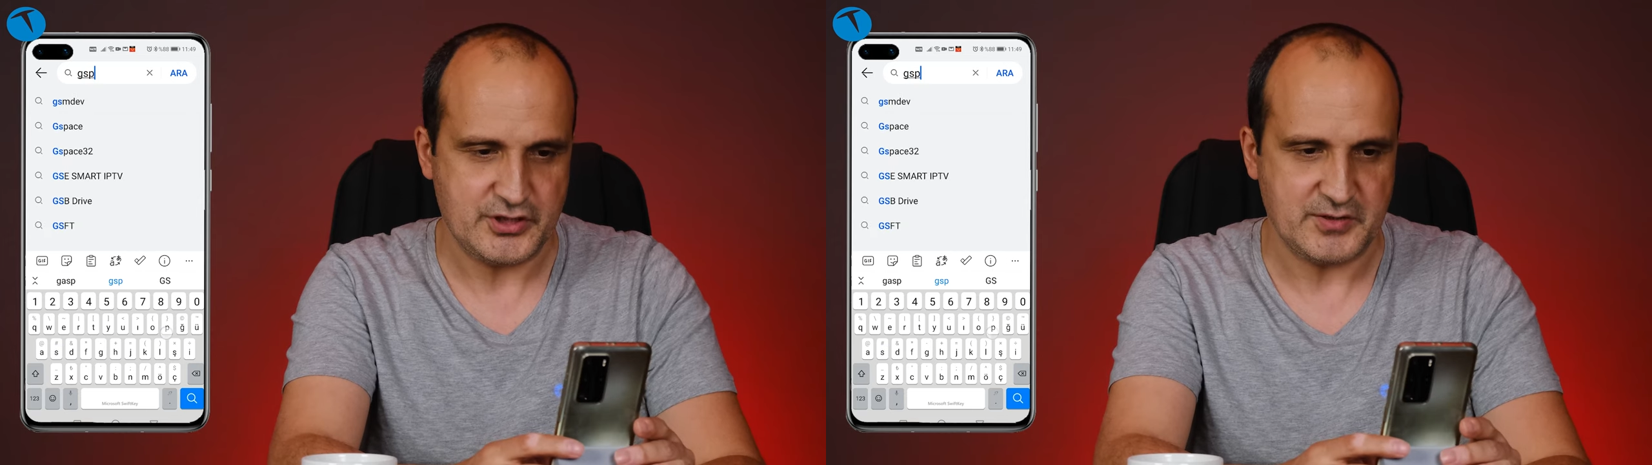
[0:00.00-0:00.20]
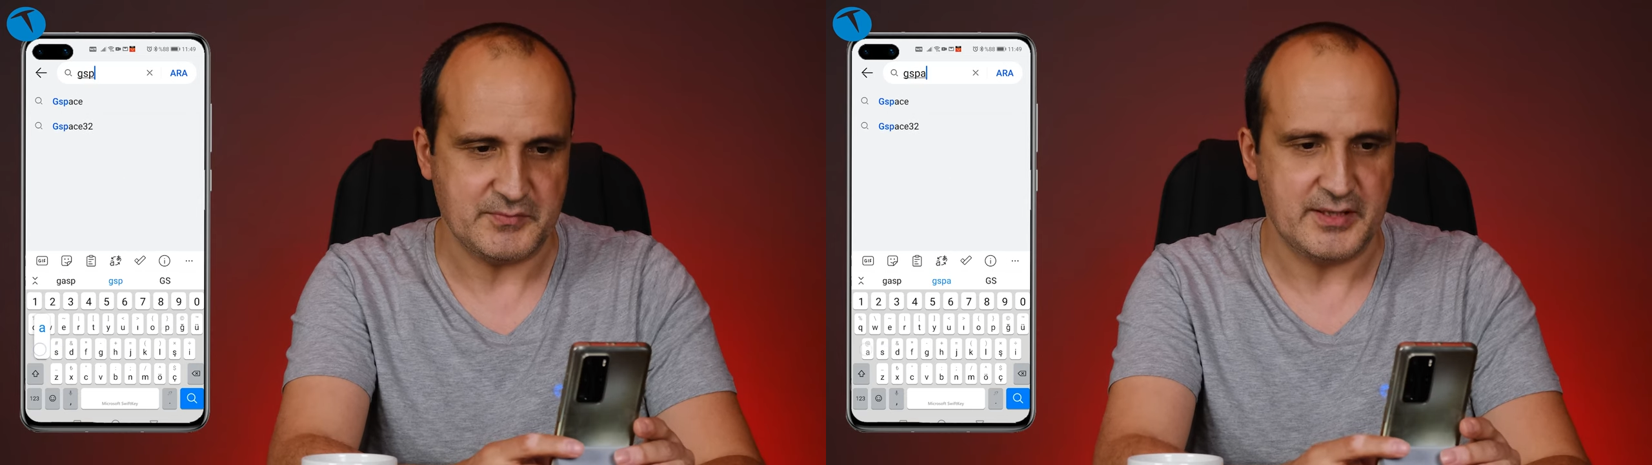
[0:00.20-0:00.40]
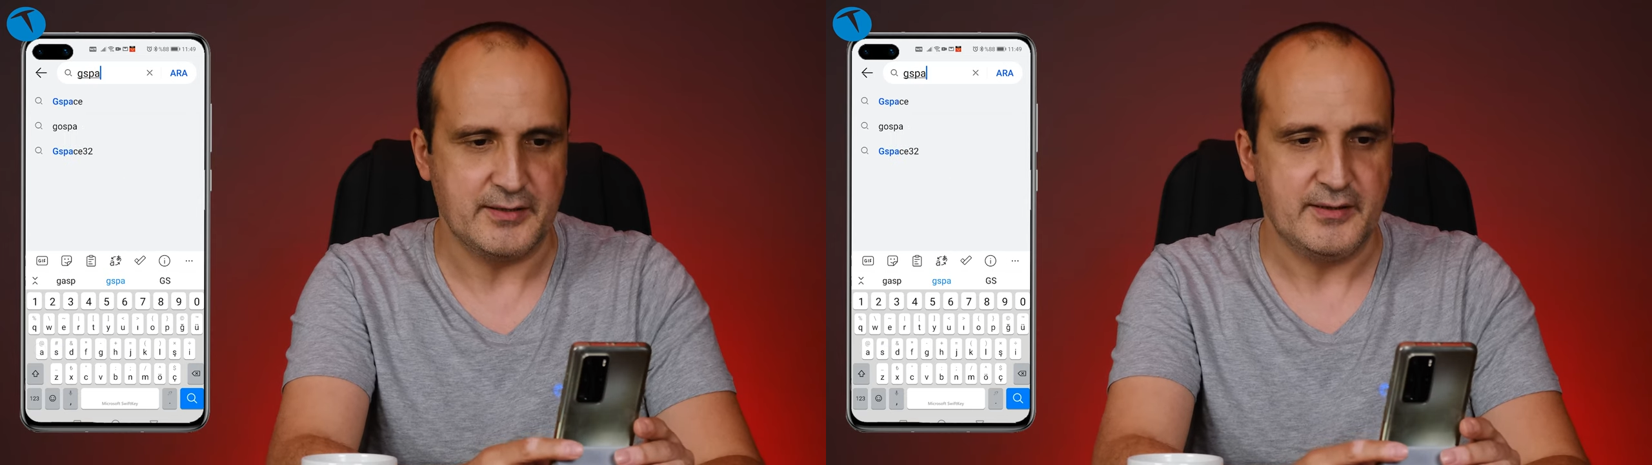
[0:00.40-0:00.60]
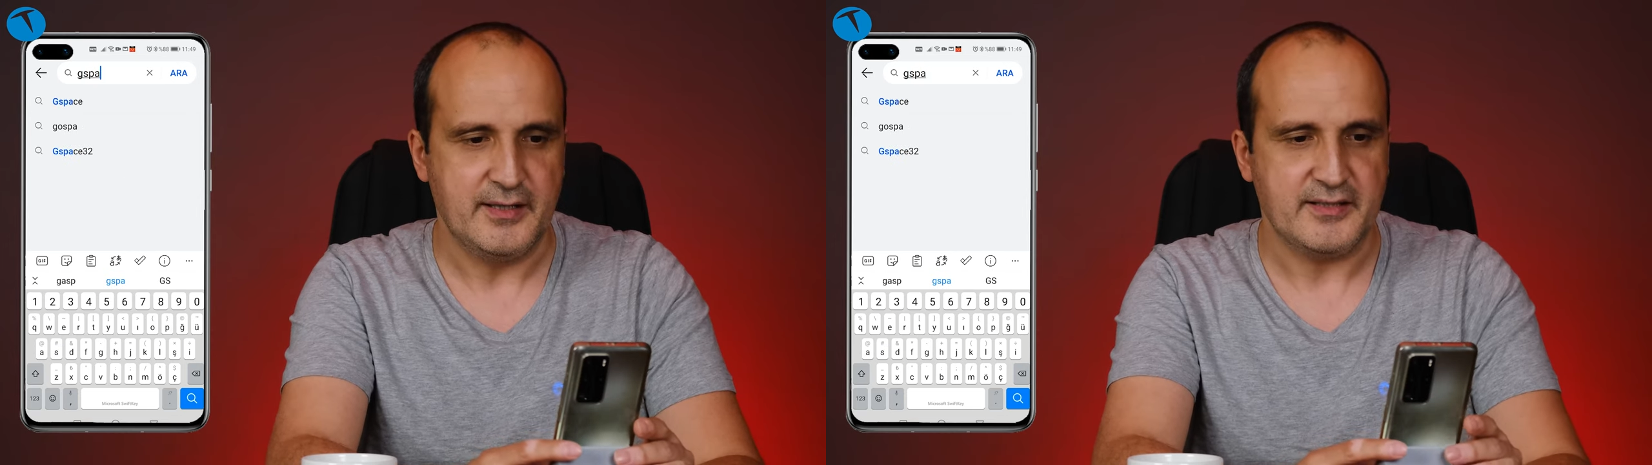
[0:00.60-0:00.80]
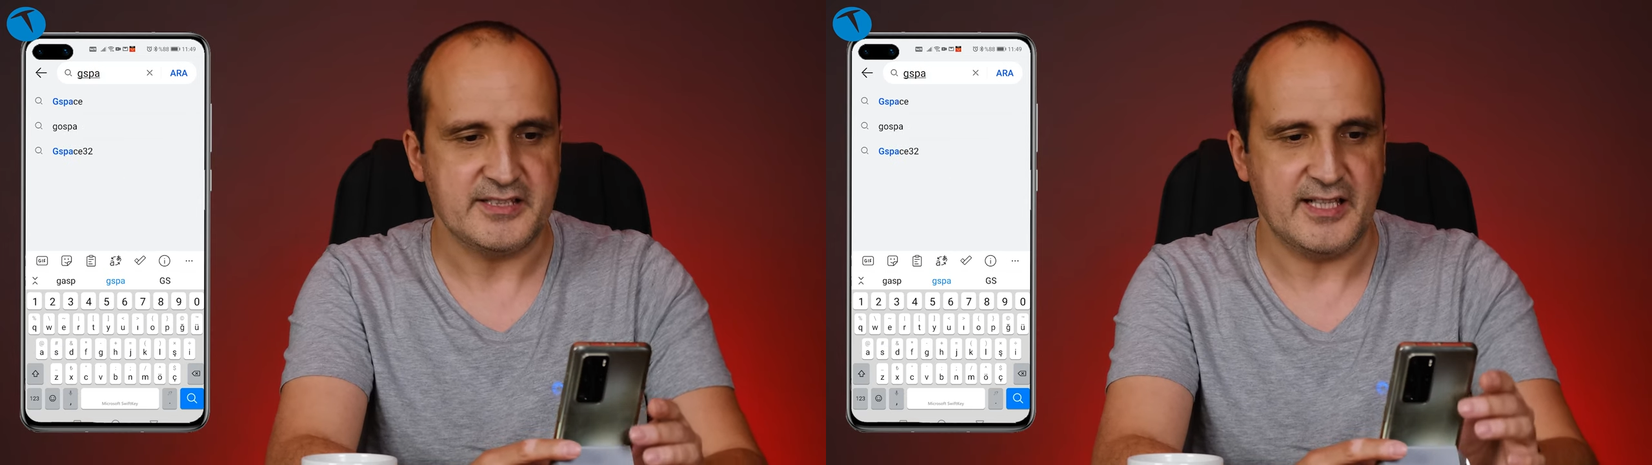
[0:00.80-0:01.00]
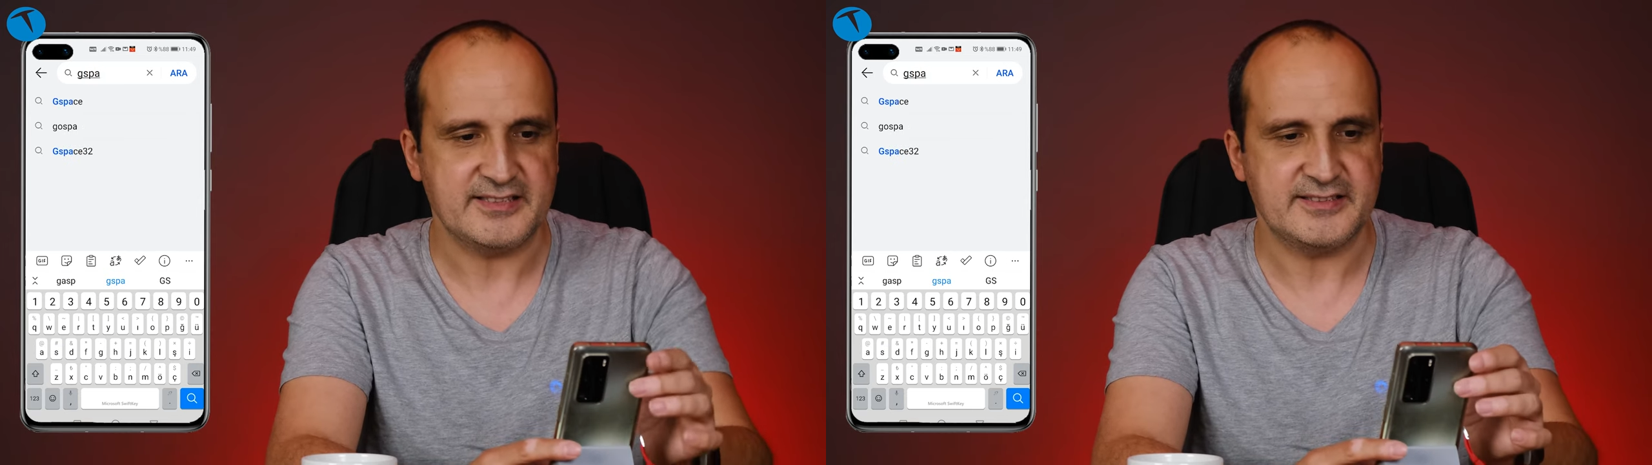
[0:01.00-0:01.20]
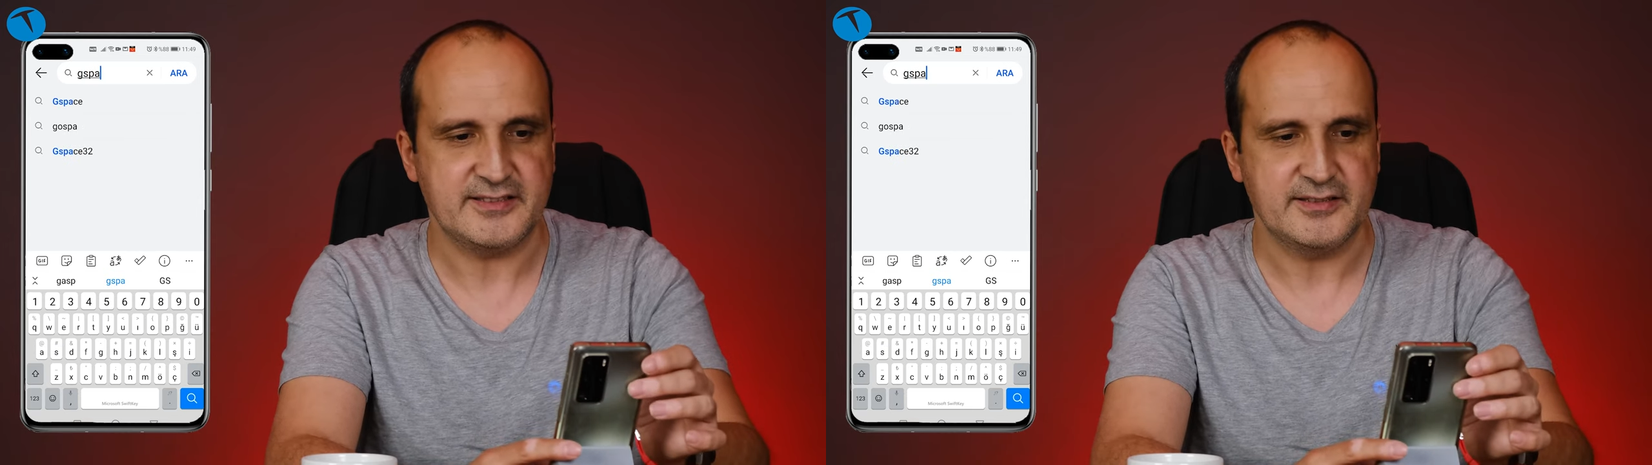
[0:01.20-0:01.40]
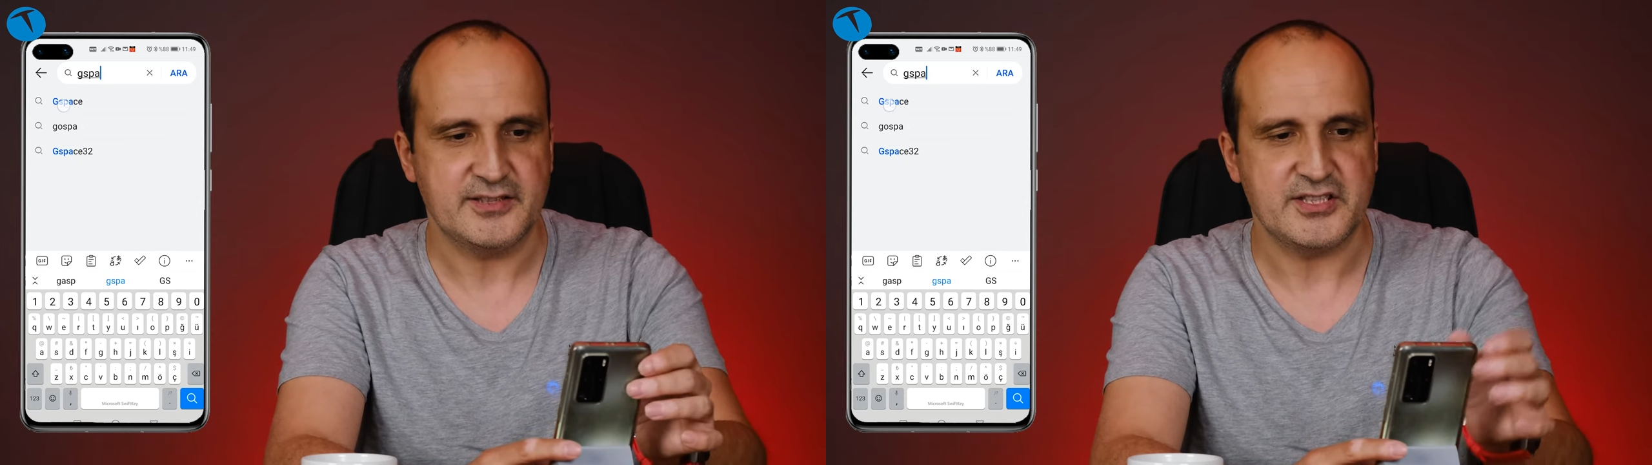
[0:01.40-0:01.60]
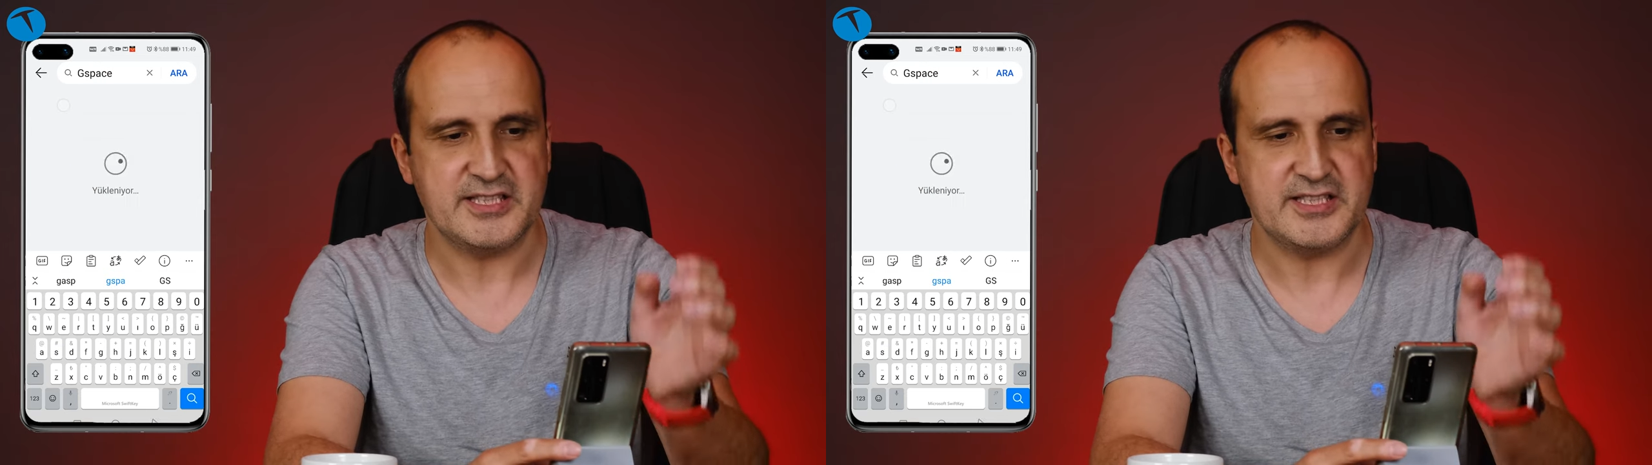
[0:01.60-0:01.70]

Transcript: Şimdi yazdık